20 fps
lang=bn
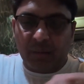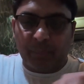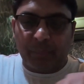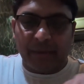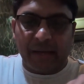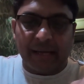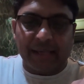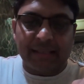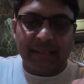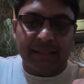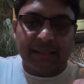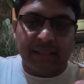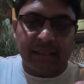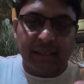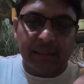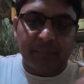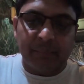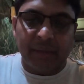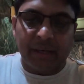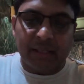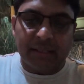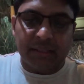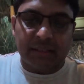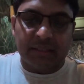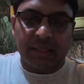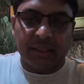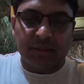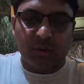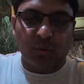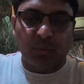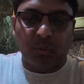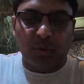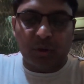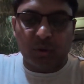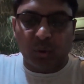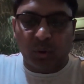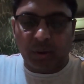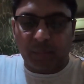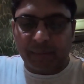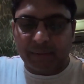পেঁয়াজ আছে পেঁয়াজের সাথে উপরে
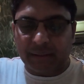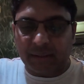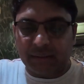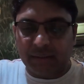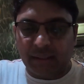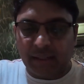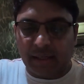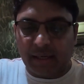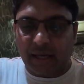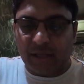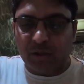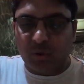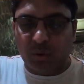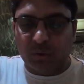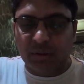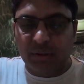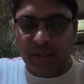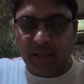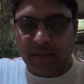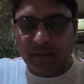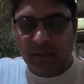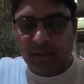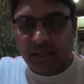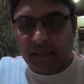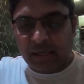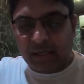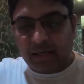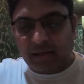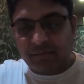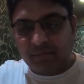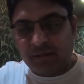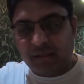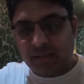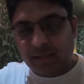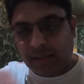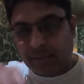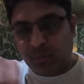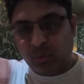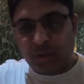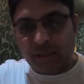ধনে পাতা দিয়ে গাজর দিয়ে লাভলি
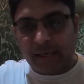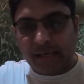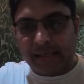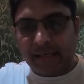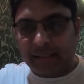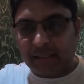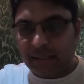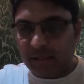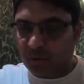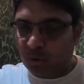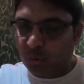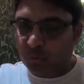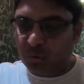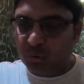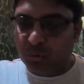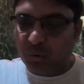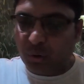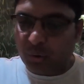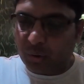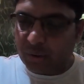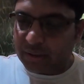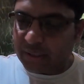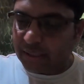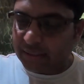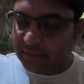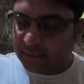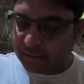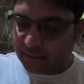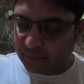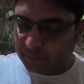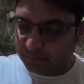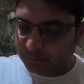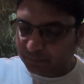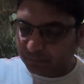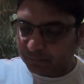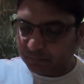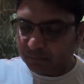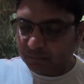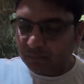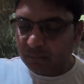লেবুটাকে কেটে খুব সুন্দর করে সাজিয়েছেন
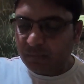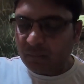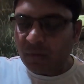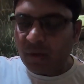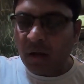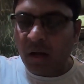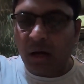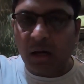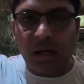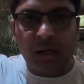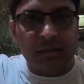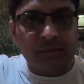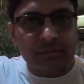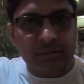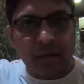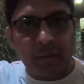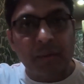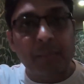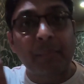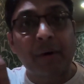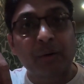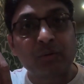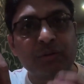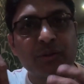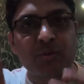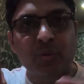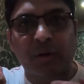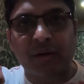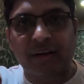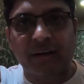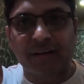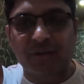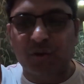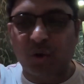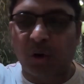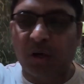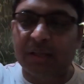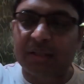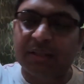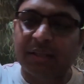আহ আমার মাউথ ইজ ওয়াটারিং
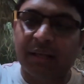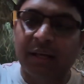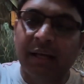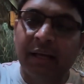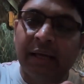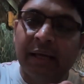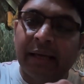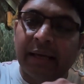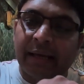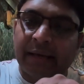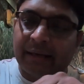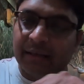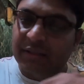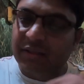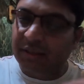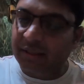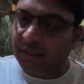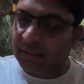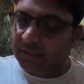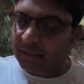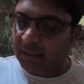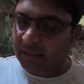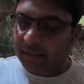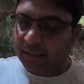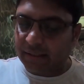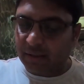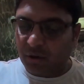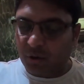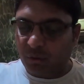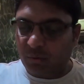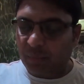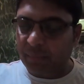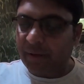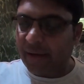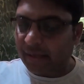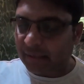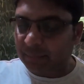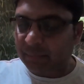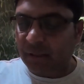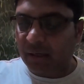জল আসছে এটা চিকেন টাংড়ি এরকম আমি
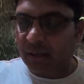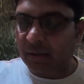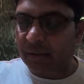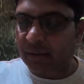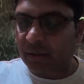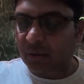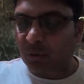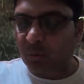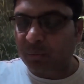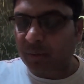একটা এরকম